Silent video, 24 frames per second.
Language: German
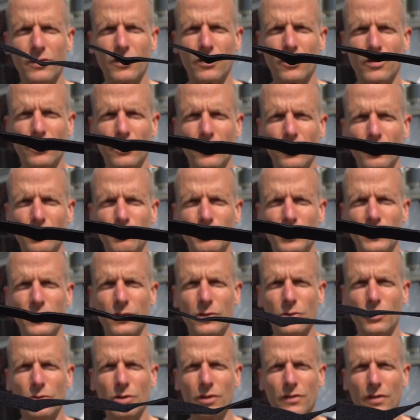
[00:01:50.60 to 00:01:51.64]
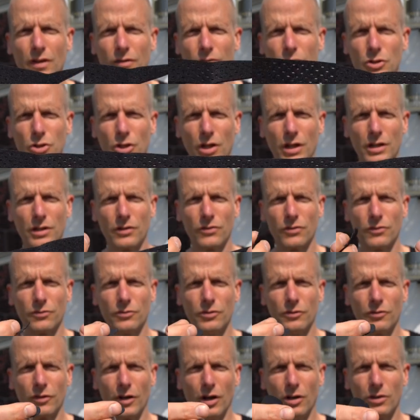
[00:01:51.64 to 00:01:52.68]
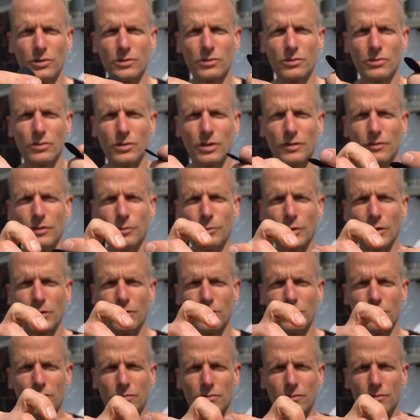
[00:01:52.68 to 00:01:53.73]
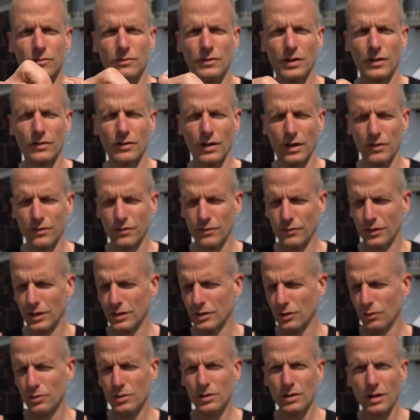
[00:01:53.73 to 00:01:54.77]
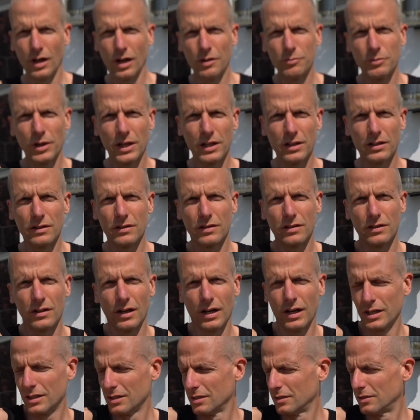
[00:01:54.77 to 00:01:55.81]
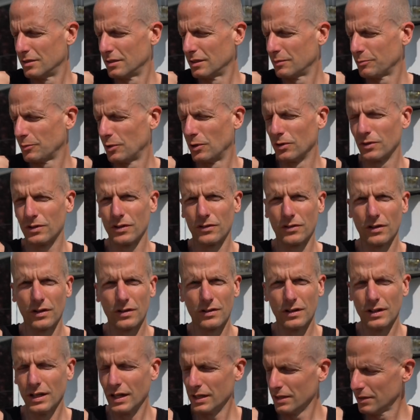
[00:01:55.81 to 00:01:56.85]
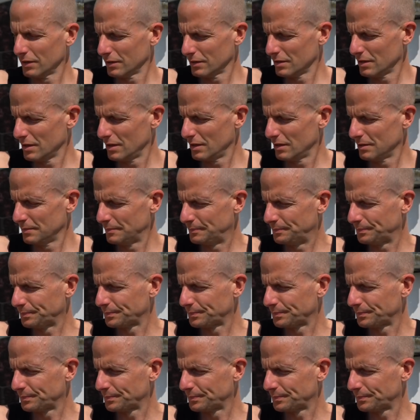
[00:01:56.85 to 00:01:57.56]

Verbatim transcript: ist äh, ein bisschen kürzer, wahrscheinlich so für Frauen oder wenn man das Ganze weiter unten anbringt, geeignet. Ich brauche tatsächlich den längeren hier.